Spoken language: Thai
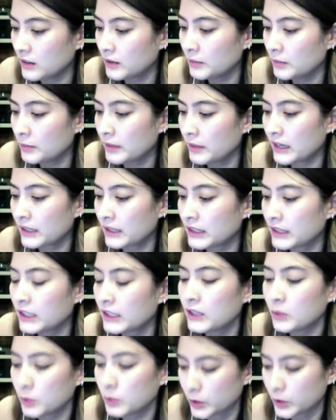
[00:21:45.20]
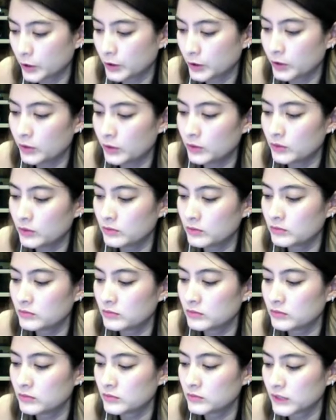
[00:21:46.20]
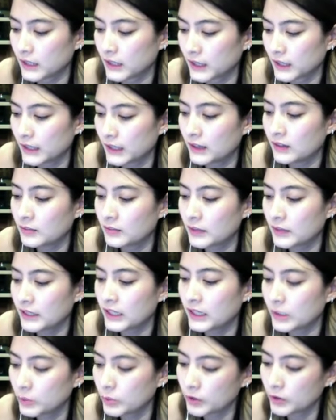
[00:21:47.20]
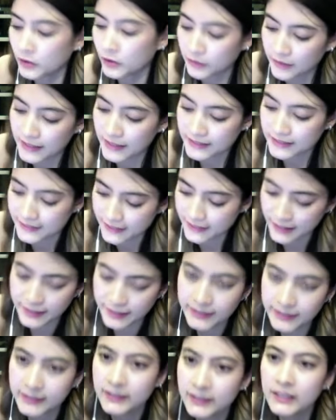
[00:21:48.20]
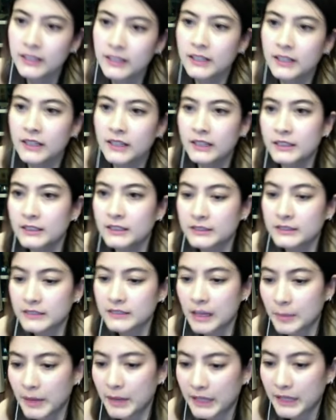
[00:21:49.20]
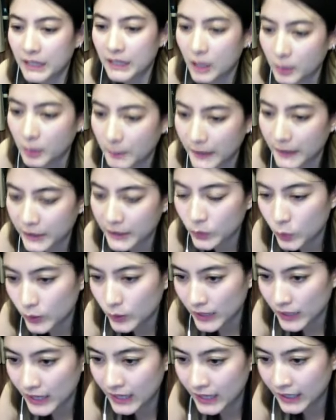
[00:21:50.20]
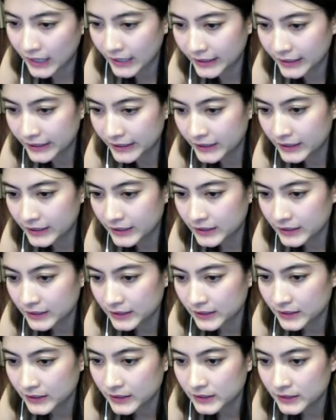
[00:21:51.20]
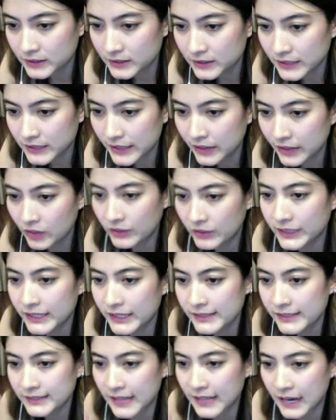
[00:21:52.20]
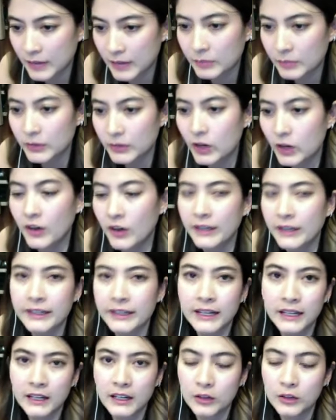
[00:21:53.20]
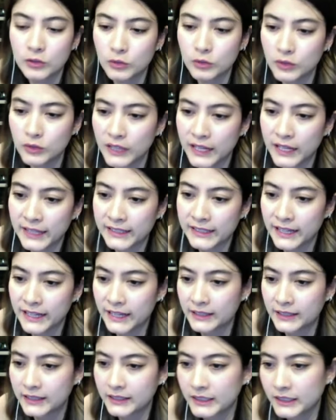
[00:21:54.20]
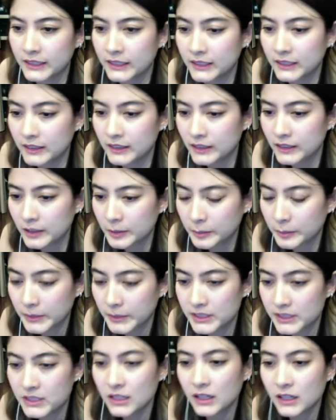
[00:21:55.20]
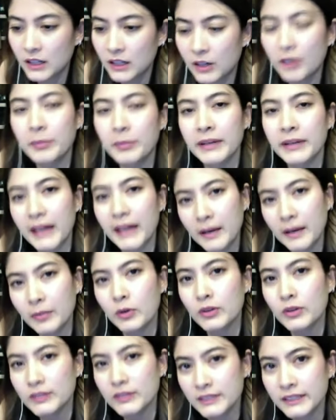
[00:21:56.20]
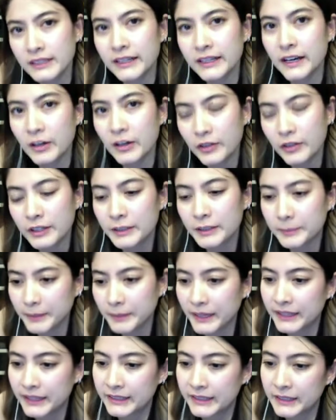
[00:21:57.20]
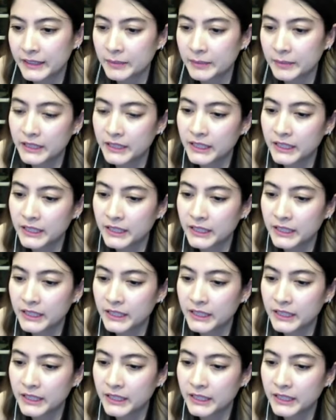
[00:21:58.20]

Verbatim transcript: มากี้เวิลด์นะคะมากี้เวิลด์แฟนไซต์สามารถเข้าไปดูได้ ขึ้นสแตนของพี่สามร้อยนะเราดูแลอย่างดี ไม่เชื่อก็ลองไปถามคนที่เขาเคยไปนะ มี